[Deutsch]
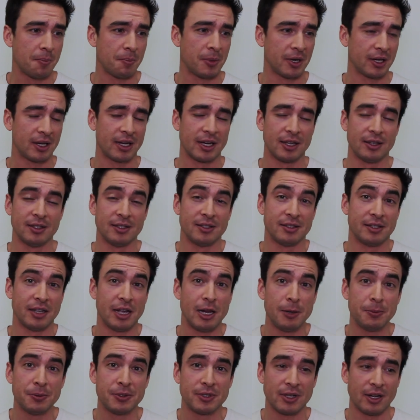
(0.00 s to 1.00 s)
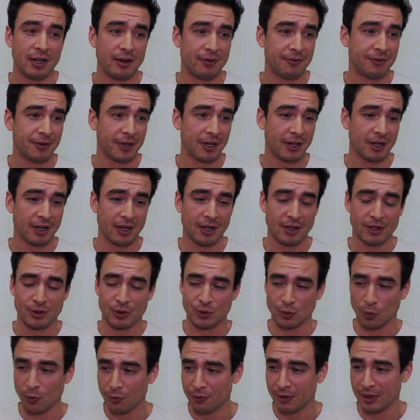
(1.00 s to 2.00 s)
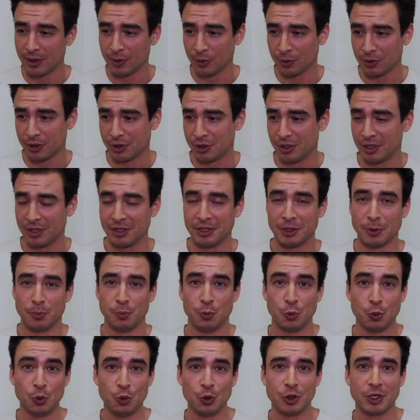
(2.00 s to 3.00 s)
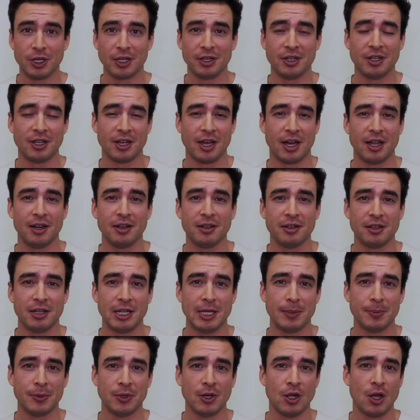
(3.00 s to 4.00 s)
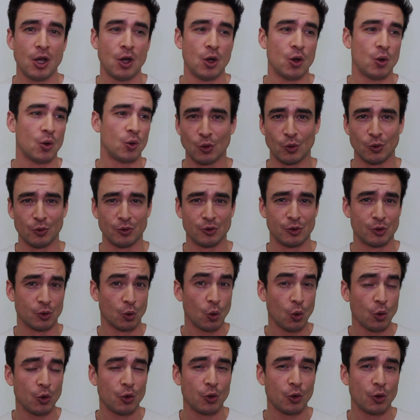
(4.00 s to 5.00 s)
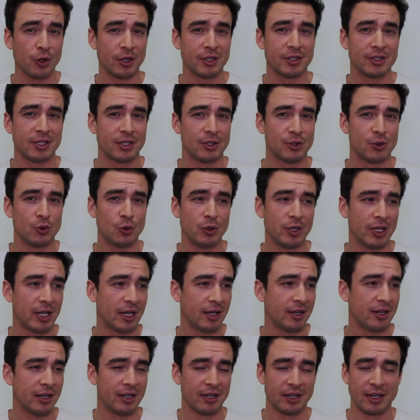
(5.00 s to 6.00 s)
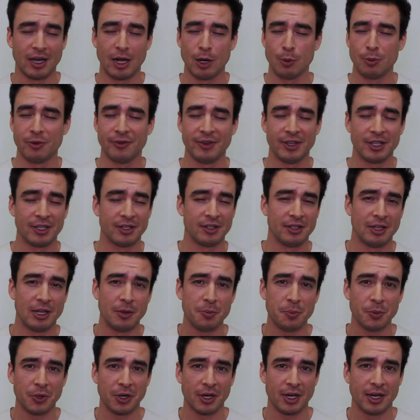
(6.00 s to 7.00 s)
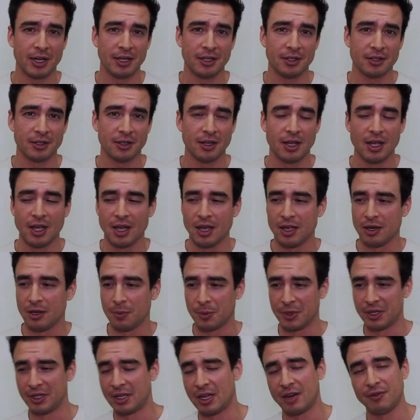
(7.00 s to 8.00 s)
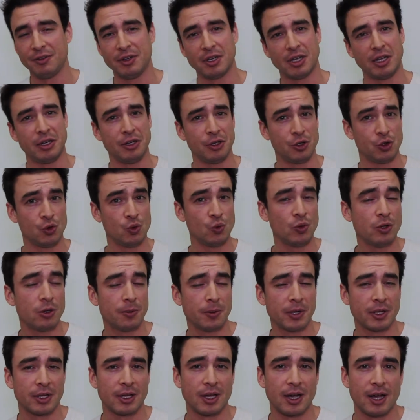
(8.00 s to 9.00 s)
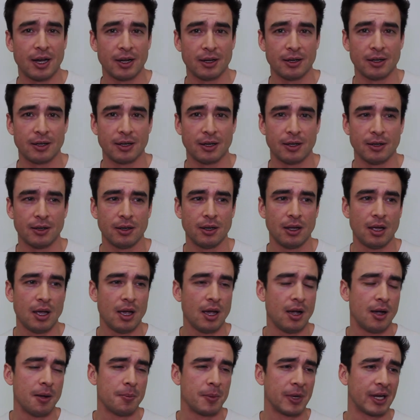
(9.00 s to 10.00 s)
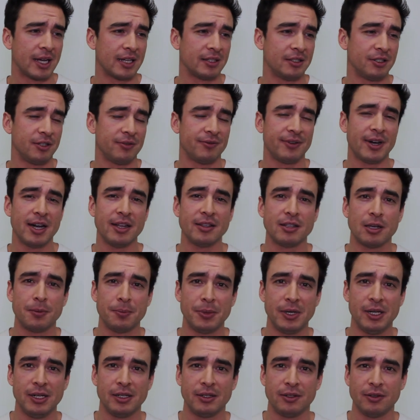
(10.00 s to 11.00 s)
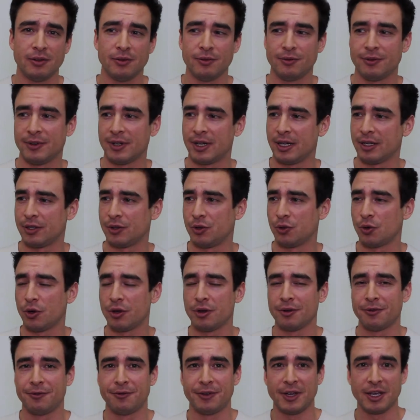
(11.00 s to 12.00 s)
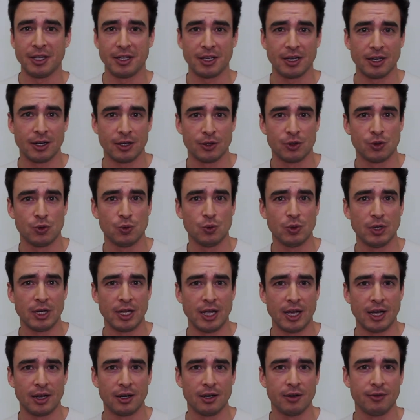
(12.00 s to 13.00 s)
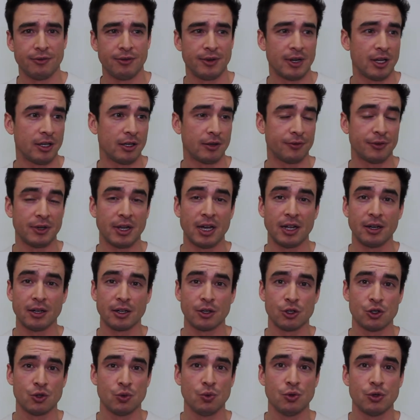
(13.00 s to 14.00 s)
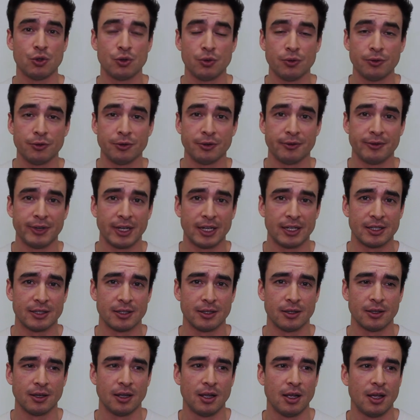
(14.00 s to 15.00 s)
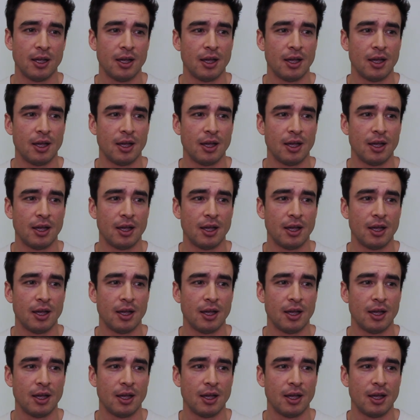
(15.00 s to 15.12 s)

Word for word: Man kann selbst einfach so viele unterschiedliche Bücher in die Hand nehmen und so Neues dazulernen, egal über welche Themenbereiche, die man dann wieder in die Schule übertragen kann. Man kann sich weiterbilden, vielleicht neue Fächer dazulernen, vielleicht auf eine andere Schulstufe wechseln.